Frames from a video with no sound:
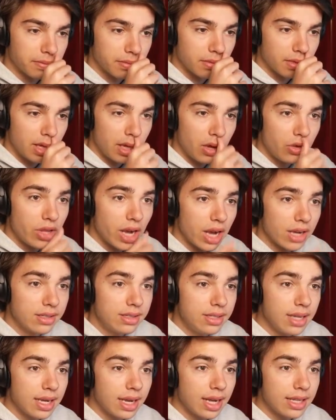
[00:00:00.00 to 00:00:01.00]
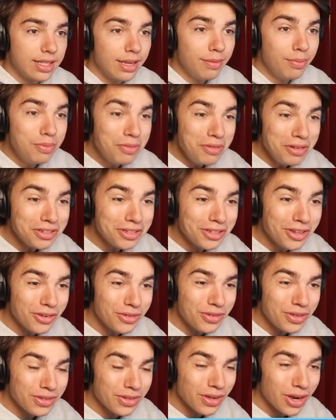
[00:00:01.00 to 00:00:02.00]
Et on a réussi à gratter plus que
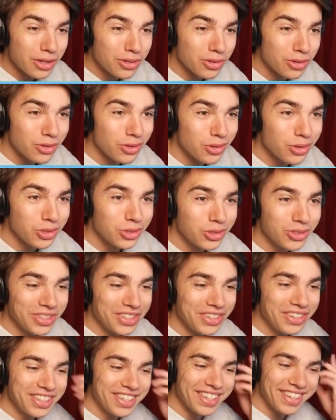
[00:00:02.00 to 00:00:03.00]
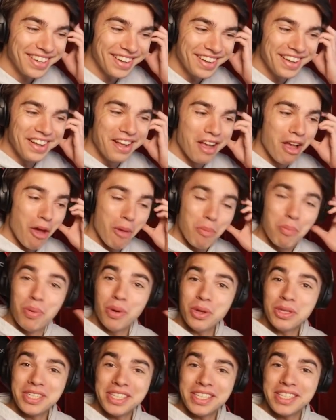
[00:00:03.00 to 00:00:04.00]
lui sur la tour de gauche. Ok, ok.
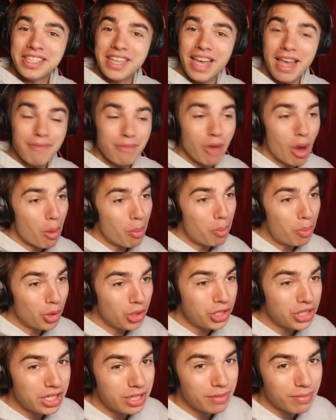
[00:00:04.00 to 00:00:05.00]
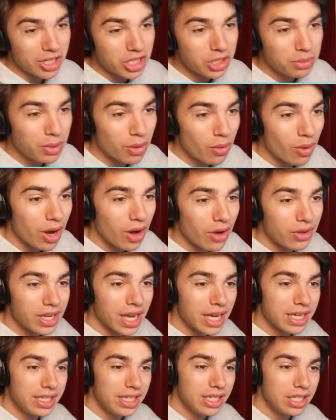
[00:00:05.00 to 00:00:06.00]
Petit game, petit match miroir en
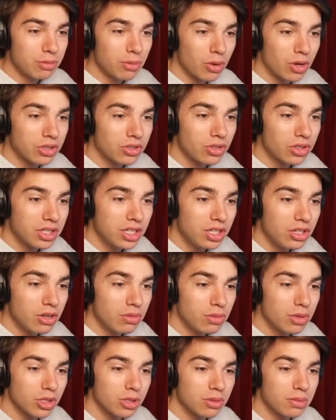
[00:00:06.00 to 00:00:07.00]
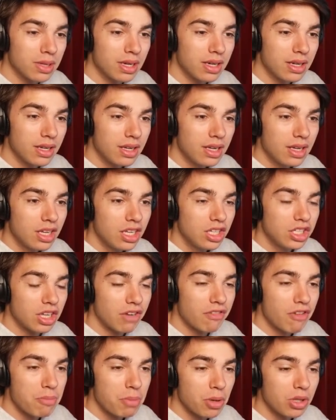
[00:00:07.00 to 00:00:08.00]
Arkix pour l'instant qui commence bien.
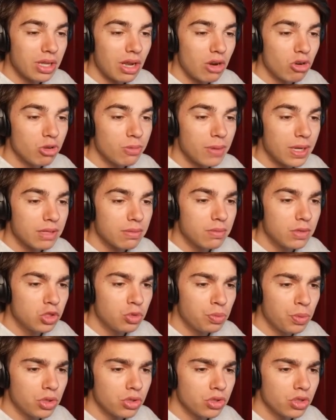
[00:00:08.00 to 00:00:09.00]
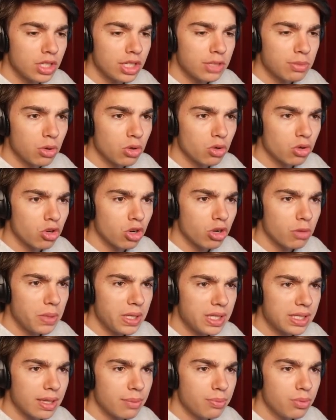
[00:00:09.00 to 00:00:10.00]
J'avais peur d'un Lockbait. mais je pense honnêtement contre Lockbait,
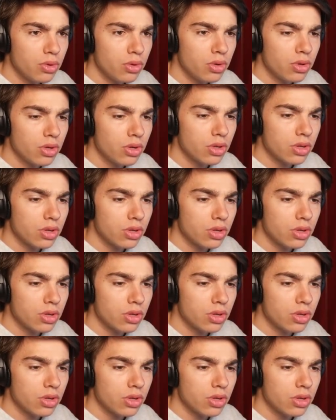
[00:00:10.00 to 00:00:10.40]
ça peut, euh,